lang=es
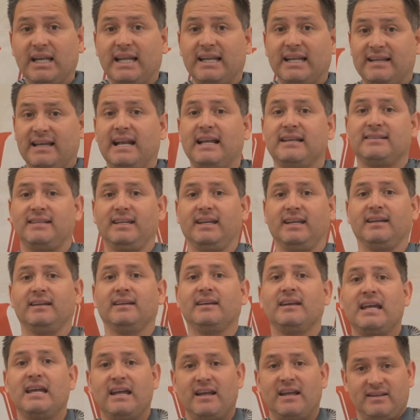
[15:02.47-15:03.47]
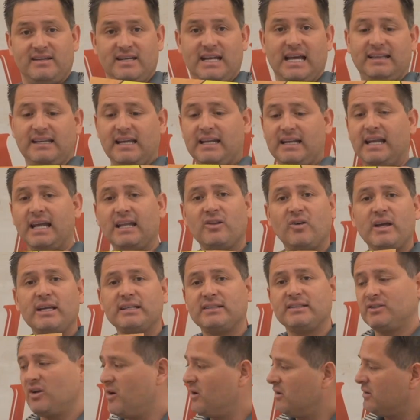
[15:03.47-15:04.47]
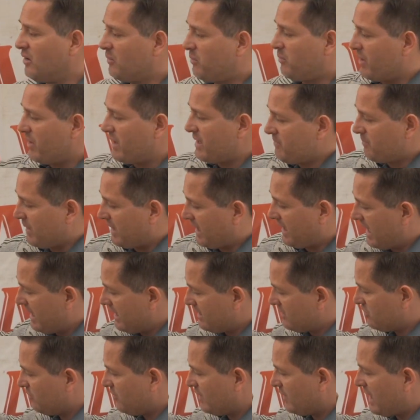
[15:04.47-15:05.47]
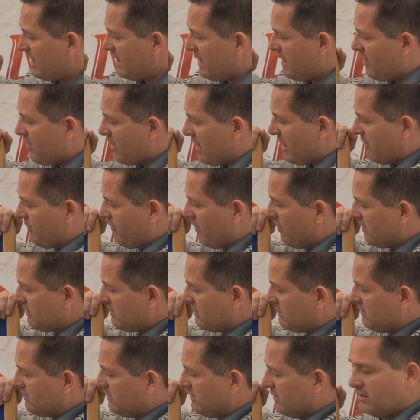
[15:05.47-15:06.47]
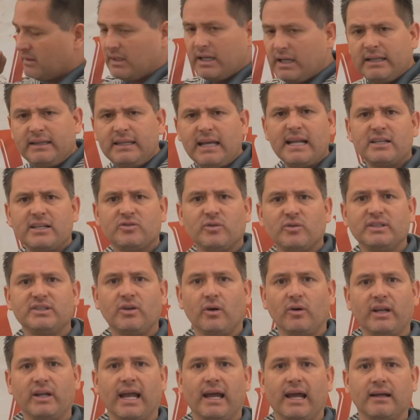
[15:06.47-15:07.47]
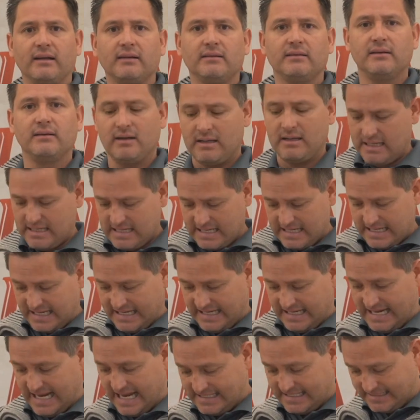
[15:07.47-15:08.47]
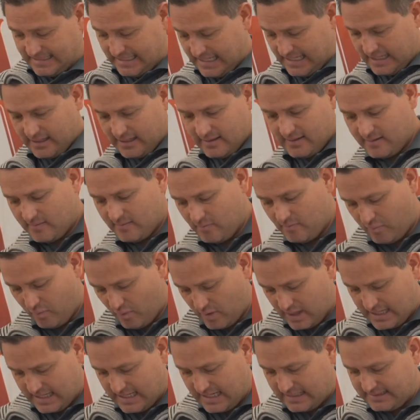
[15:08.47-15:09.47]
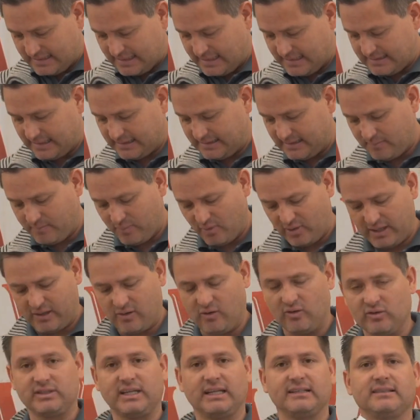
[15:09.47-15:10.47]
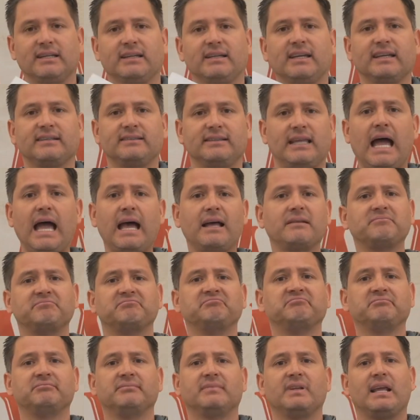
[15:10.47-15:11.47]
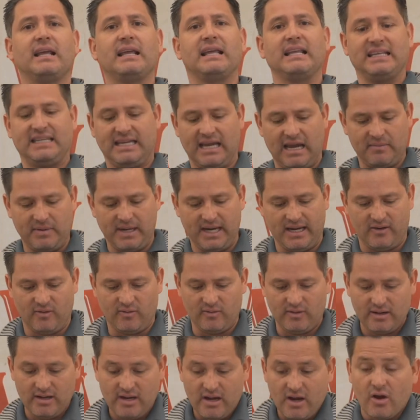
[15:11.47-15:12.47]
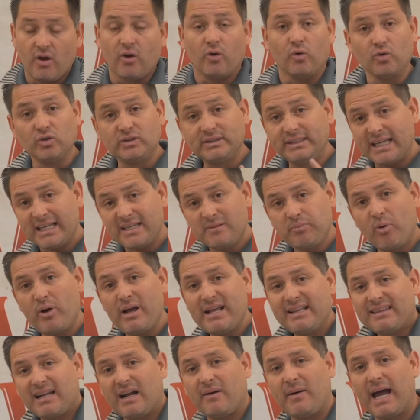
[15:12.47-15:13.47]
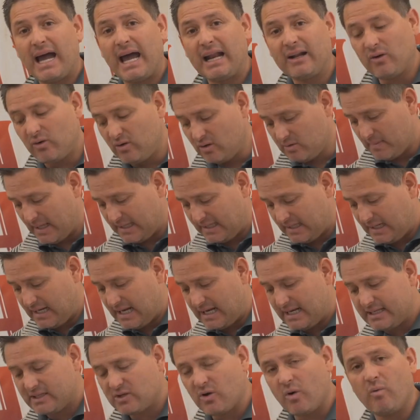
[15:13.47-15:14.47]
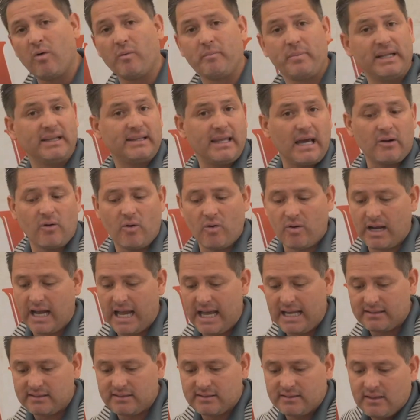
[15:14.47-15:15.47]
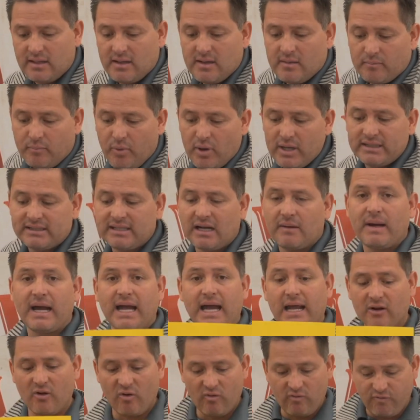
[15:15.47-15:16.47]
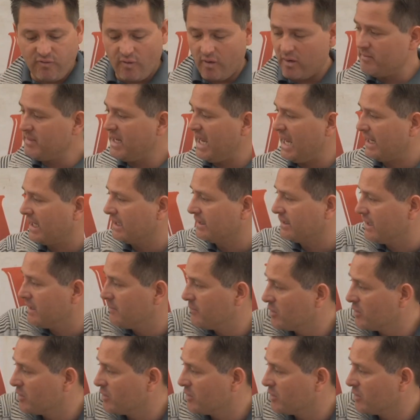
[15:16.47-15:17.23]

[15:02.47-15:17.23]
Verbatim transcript: van a utilizar así. Ya teniendo esto, lo pueden pegar en su franelógrafo y tienen su historia. Y así pueden hacer este tipo de cosas. Aquí está, ya vieron. Ustedes pueden trabajar con los materiales como pintar hojas, pueden trabajar con foamy,